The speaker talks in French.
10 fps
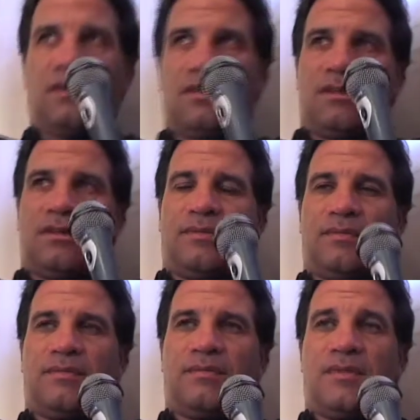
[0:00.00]
Et,
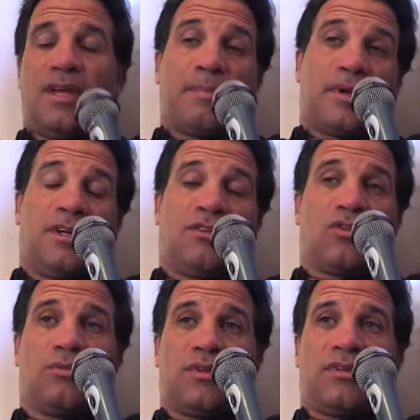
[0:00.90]
et après,
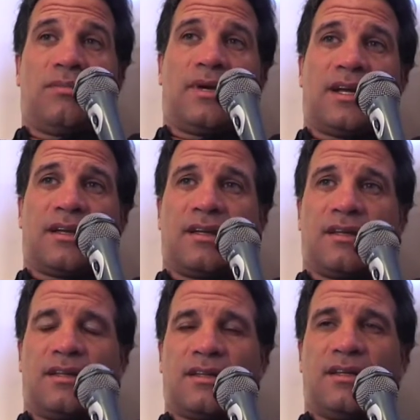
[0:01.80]
j'ai commencé ma
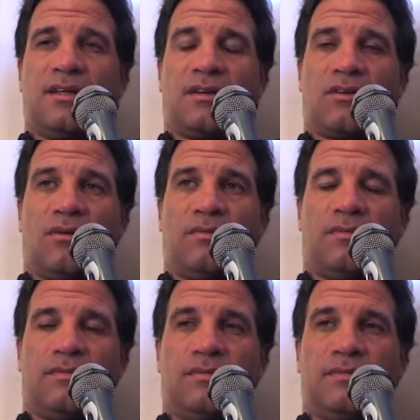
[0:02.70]
carrière d'entraîneur
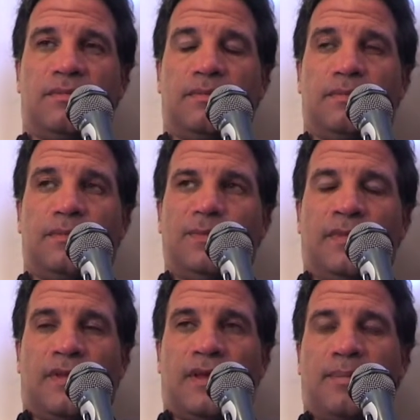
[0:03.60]
comme
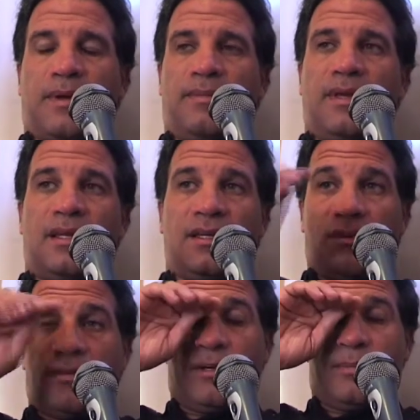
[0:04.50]
la Première Ligue
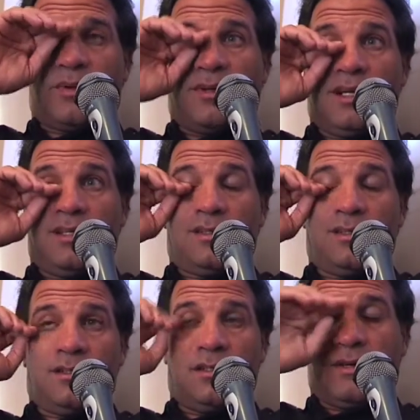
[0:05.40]
aussi à Portugal,
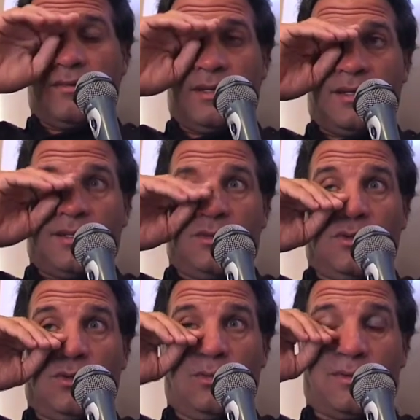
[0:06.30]
avec un
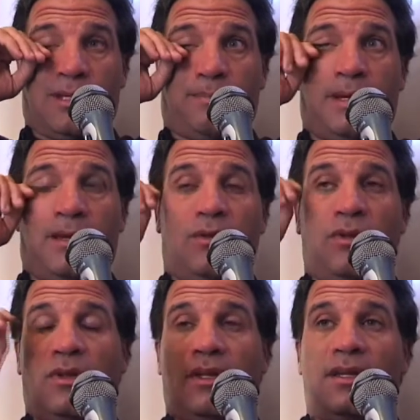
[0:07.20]
club qui s'appelle
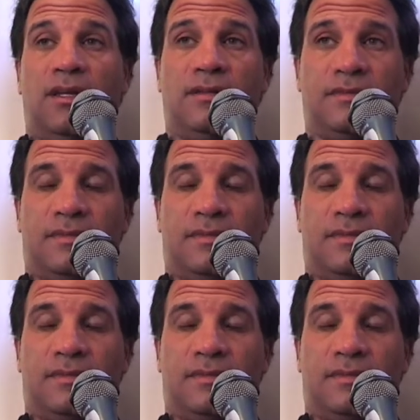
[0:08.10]
Union Lydia.